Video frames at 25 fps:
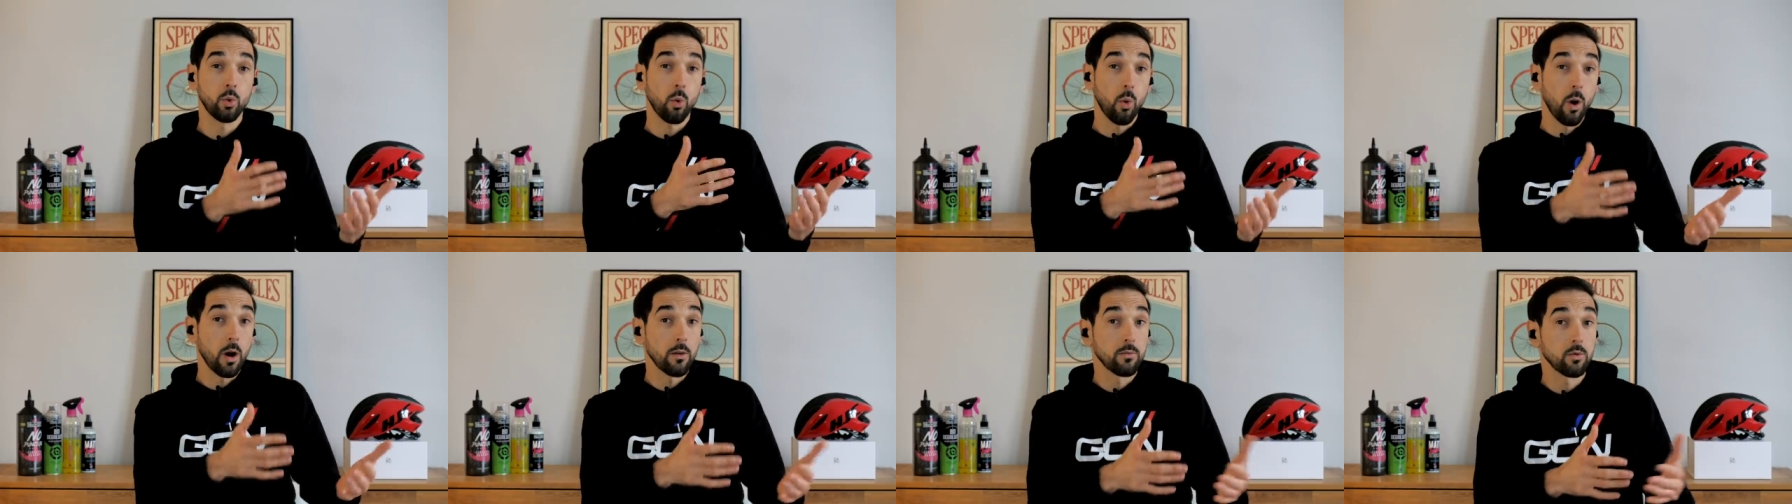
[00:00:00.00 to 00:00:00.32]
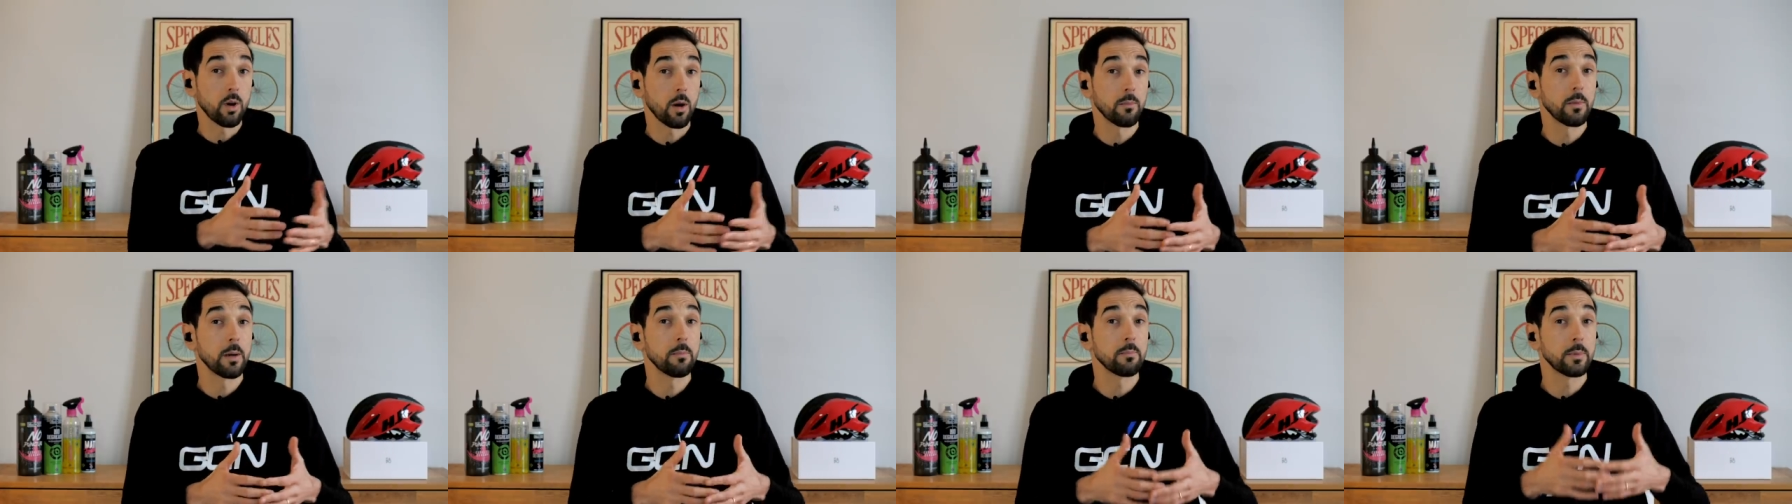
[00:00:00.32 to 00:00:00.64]
3,
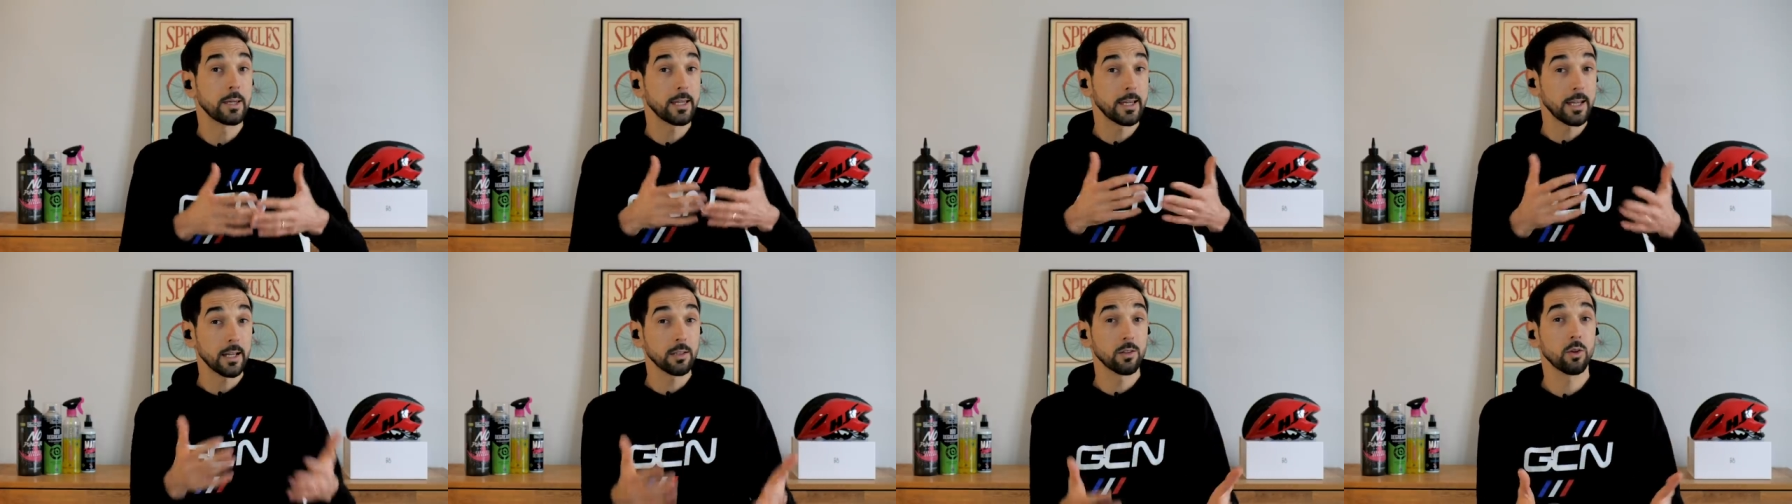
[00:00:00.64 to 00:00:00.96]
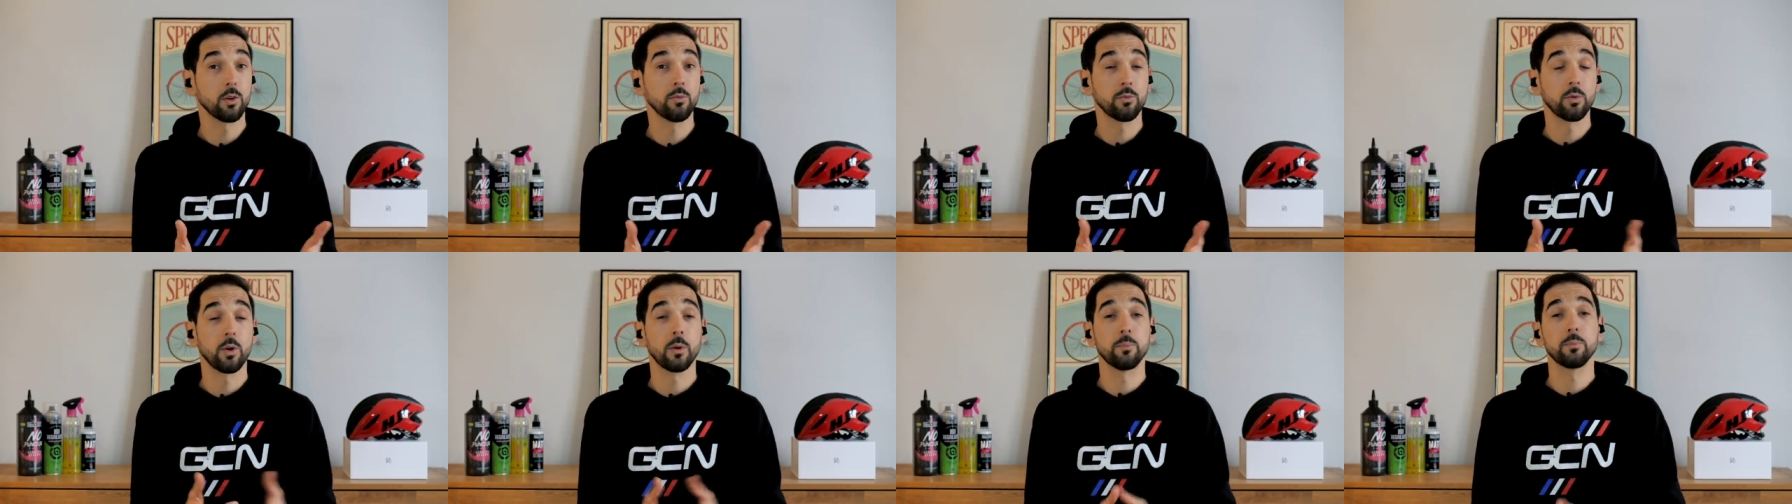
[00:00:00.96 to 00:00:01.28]
voire même
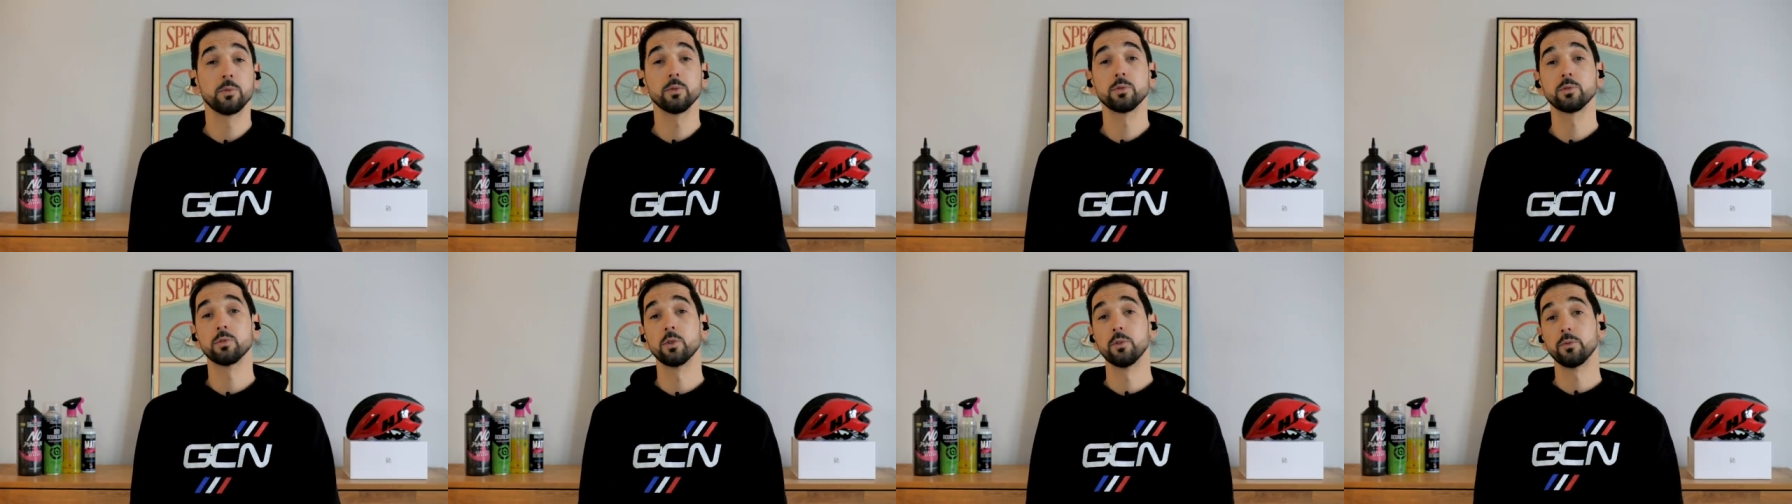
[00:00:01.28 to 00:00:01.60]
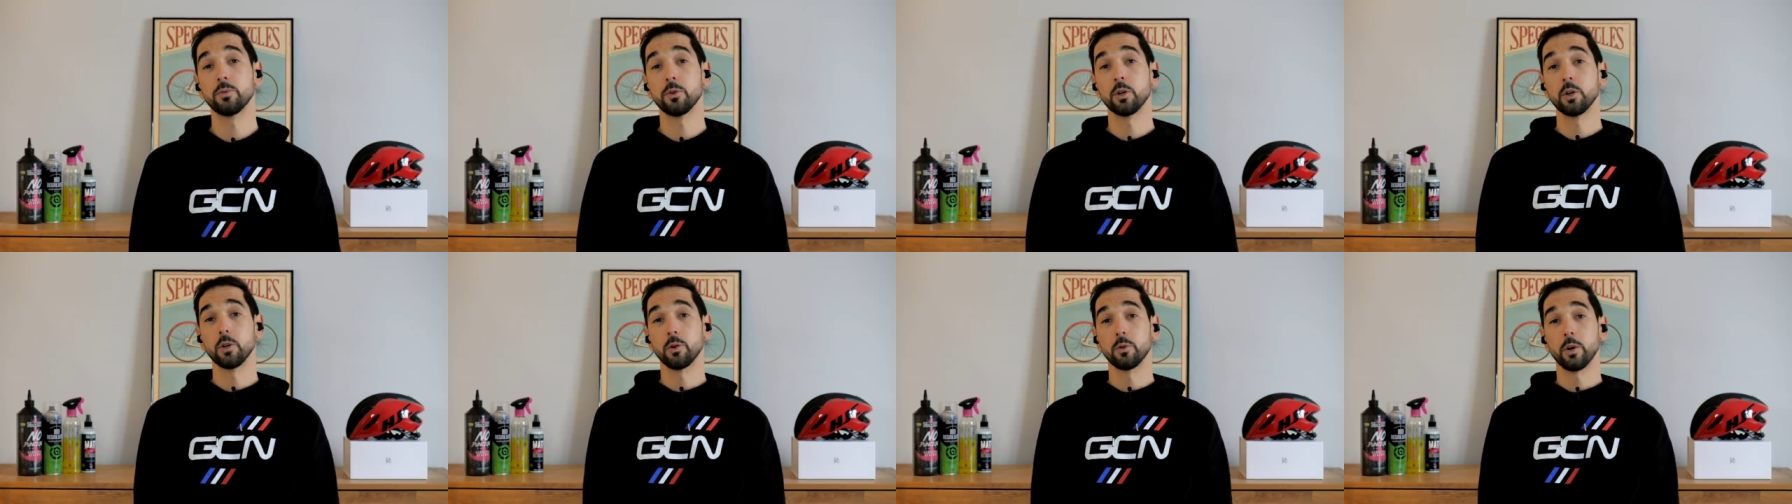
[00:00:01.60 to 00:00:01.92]
quatre fois plus de
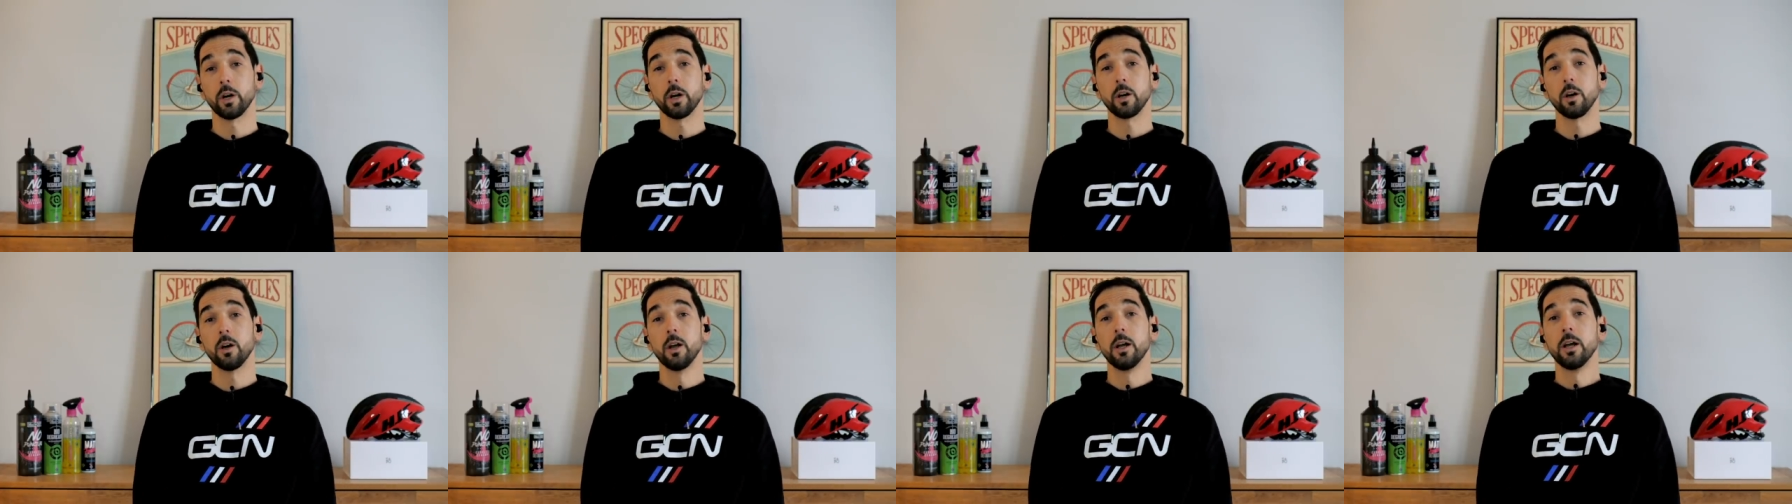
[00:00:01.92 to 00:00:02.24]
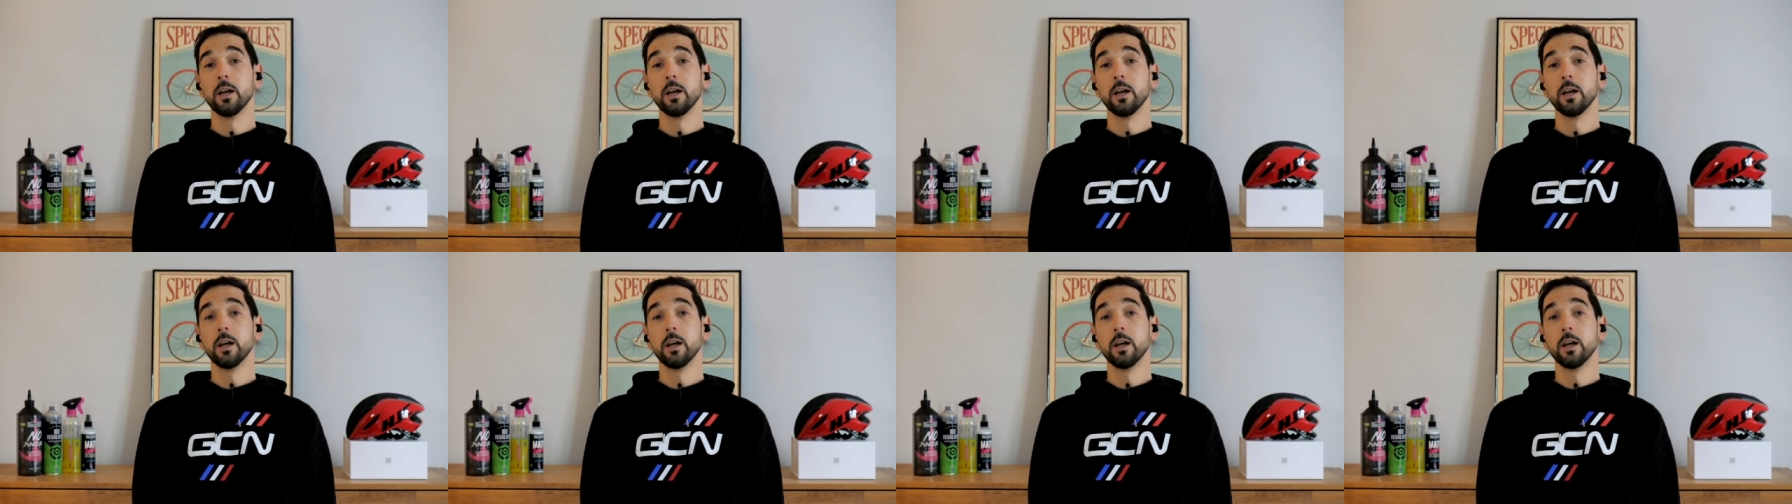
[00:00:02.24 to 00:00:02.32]
followers.